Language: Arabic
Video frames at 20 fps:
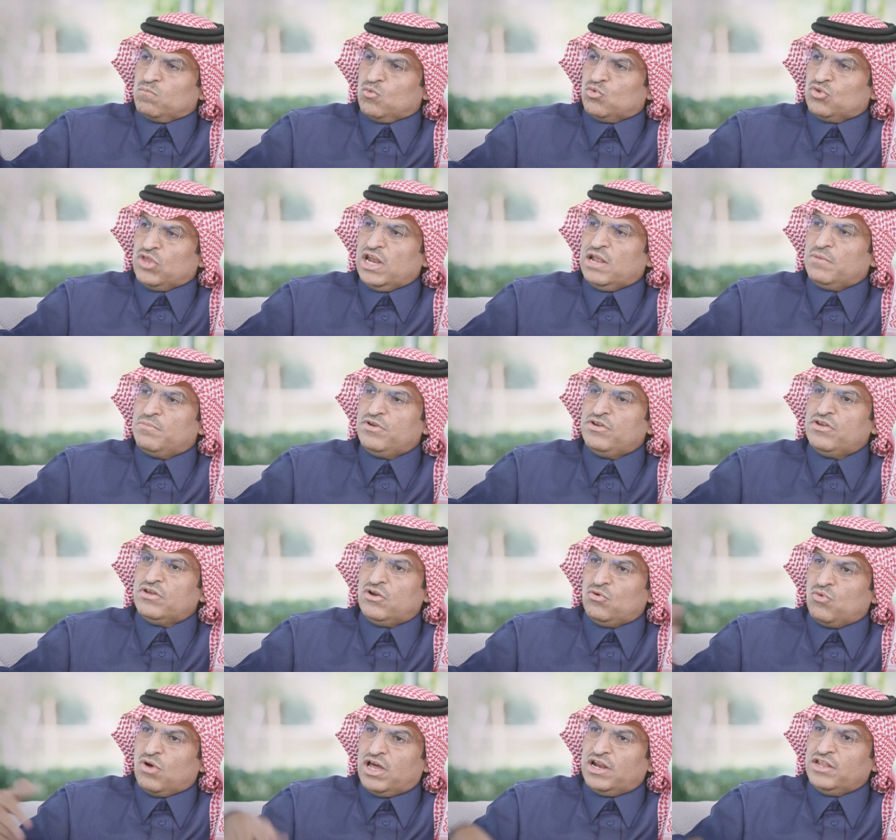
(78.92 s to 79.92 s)
وطلب
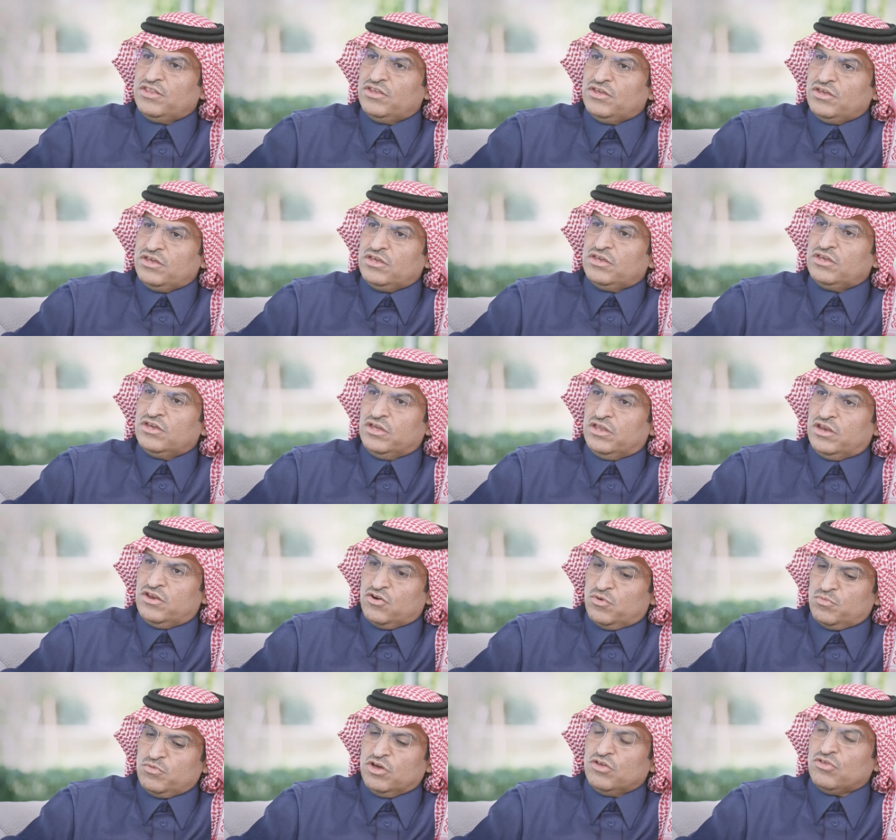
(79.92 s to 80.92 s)
انه الوالد
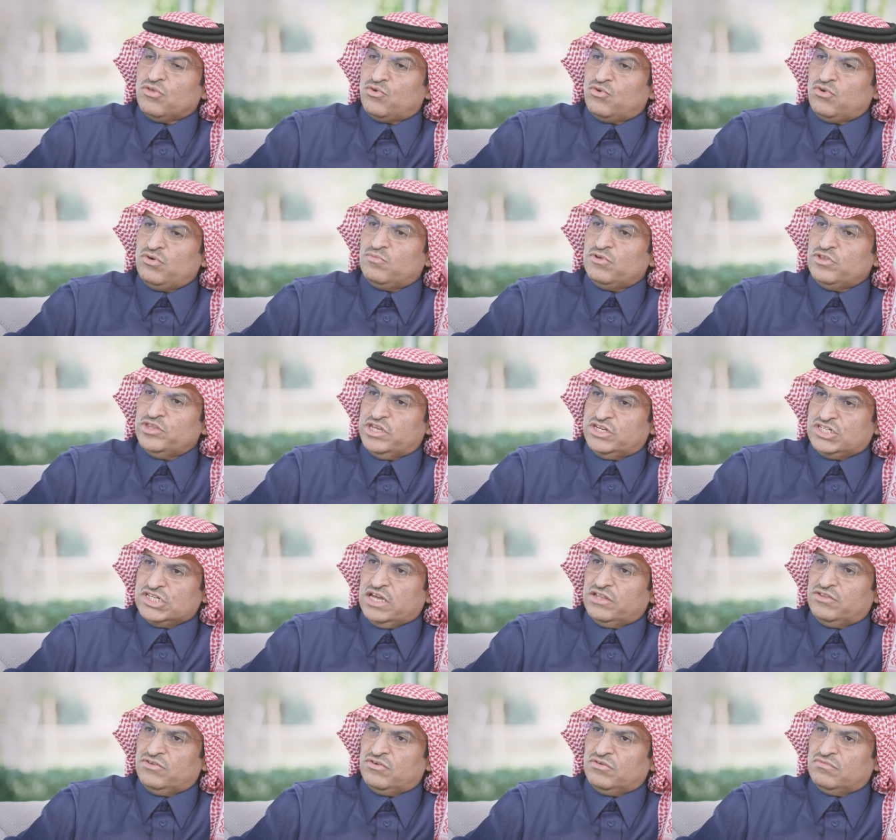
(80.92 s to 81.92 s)
انهم يحضرون
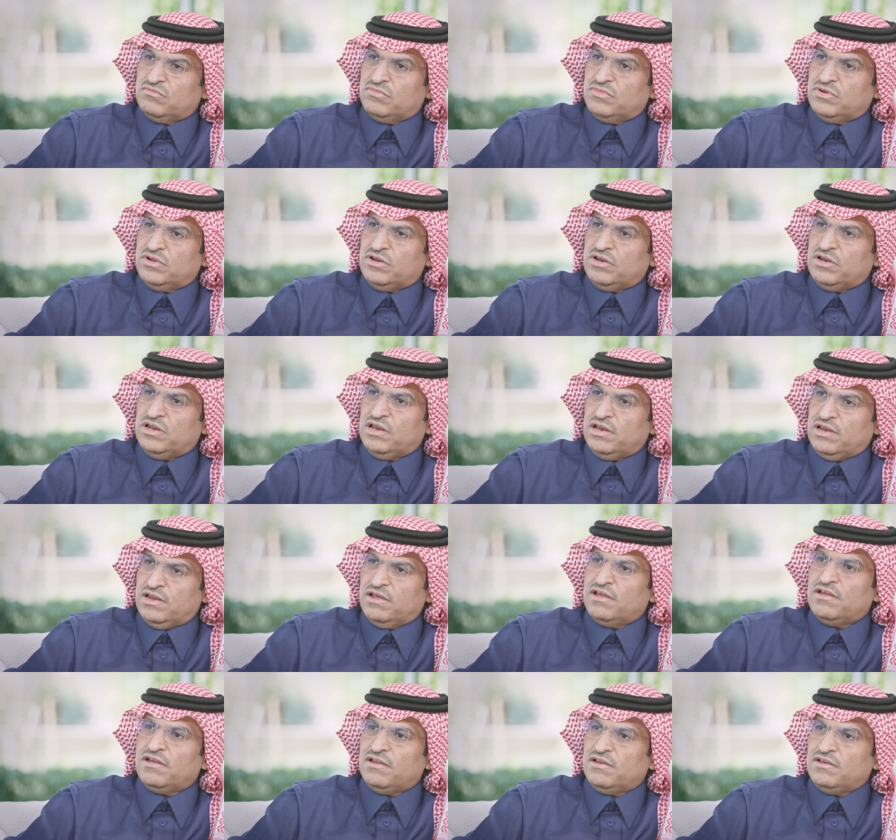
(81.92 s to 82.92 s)
منتجاتهم
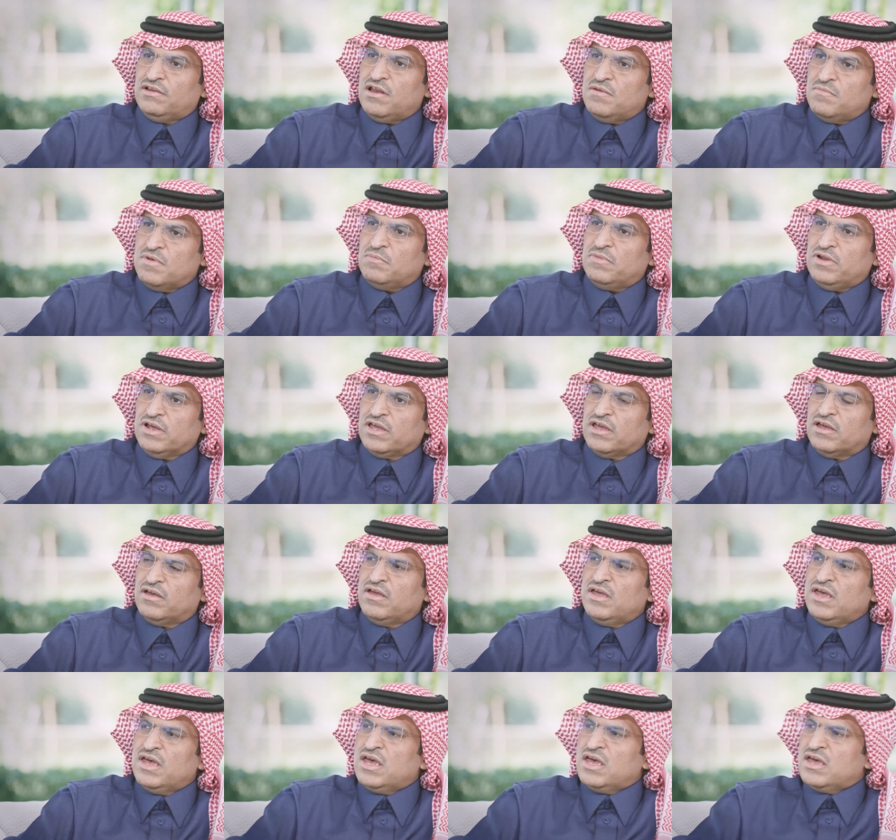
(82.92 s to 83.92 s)
للمملكه.
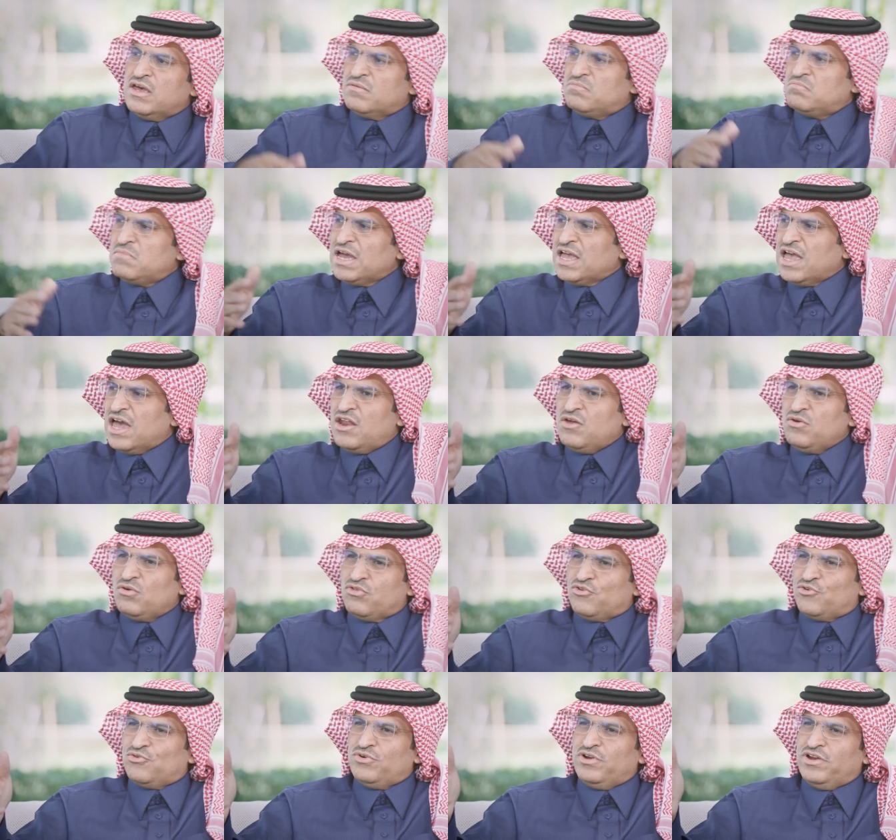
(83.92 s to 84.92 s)
ما كانوا
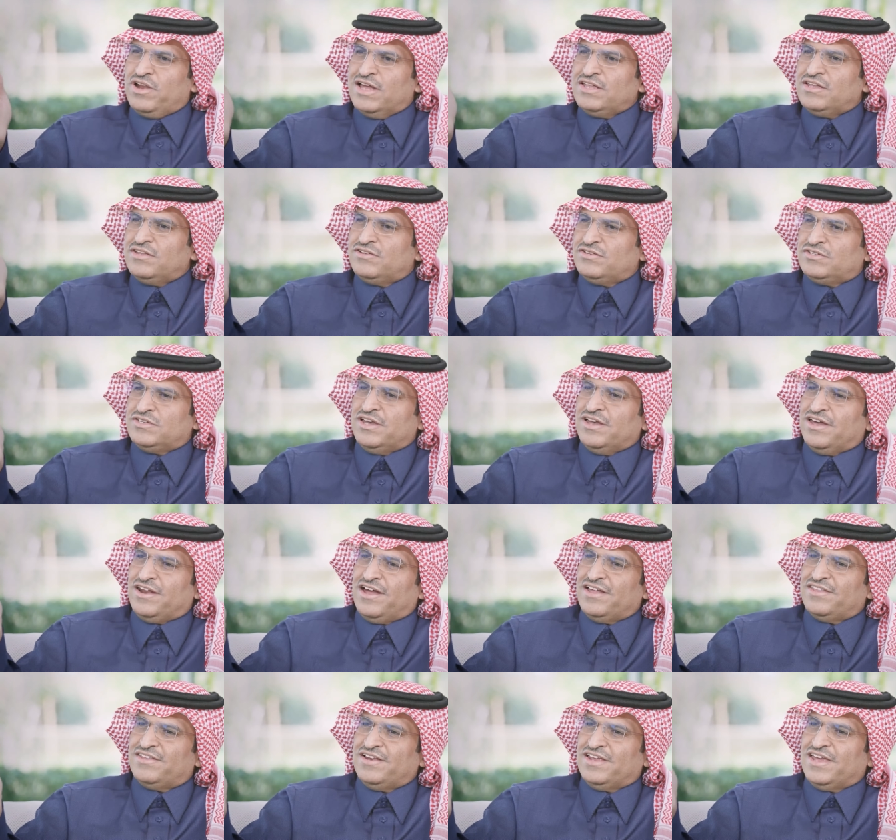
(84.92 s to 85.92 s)
ينظرون عدد
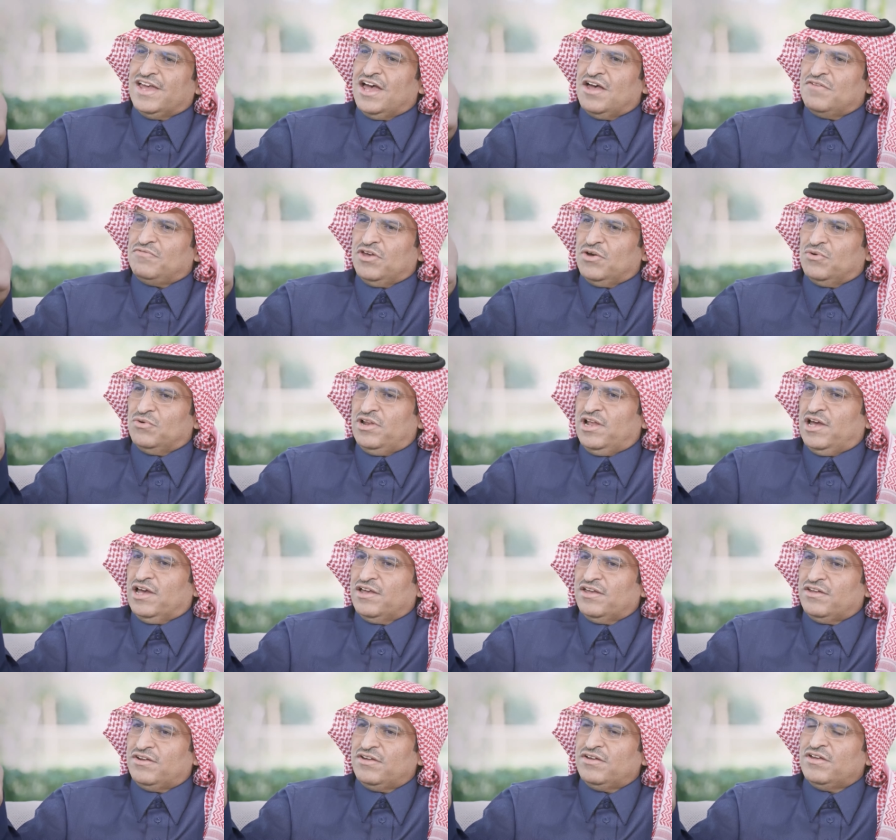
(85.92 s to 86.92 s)
السيارات الكافيه والى
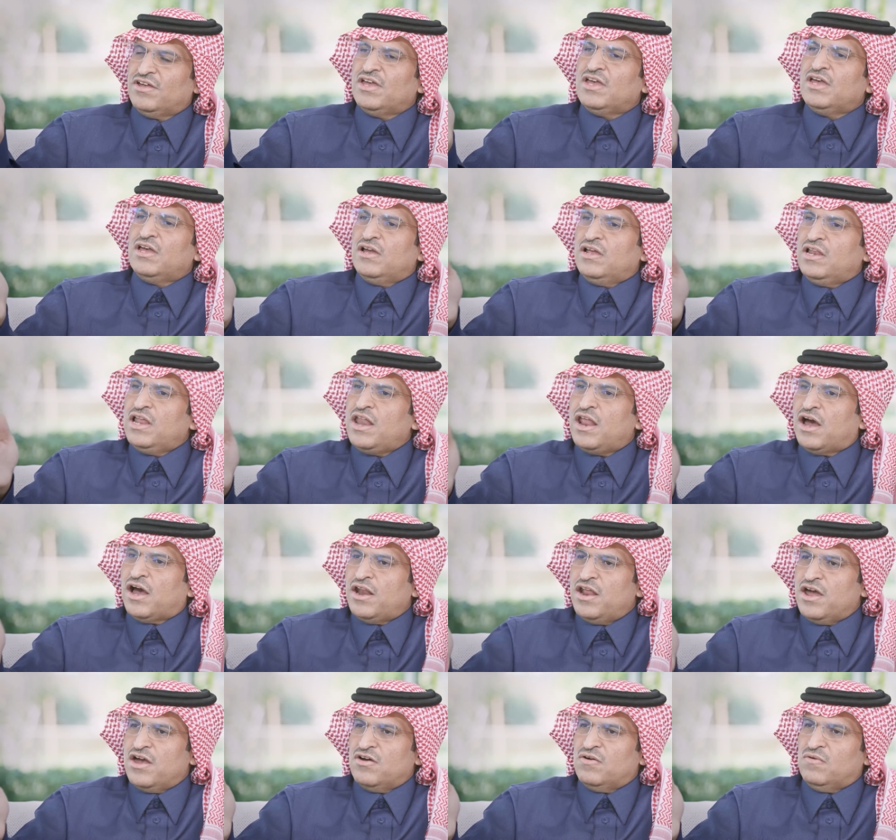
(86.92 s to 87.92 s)
اخره الين
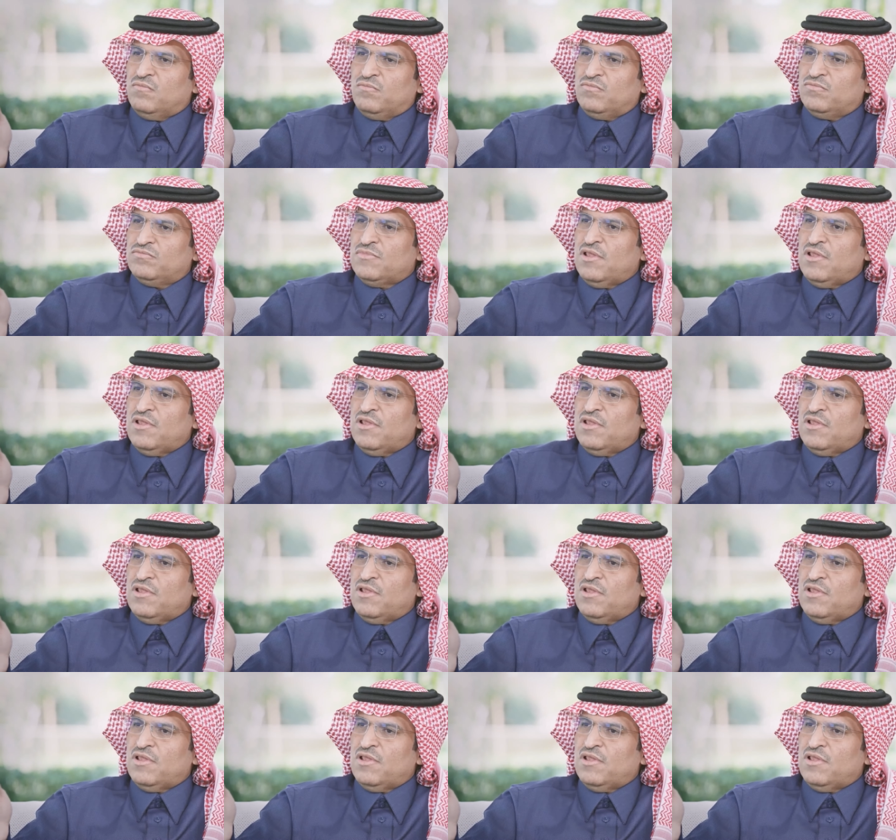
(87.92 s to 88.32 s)
اقنعهم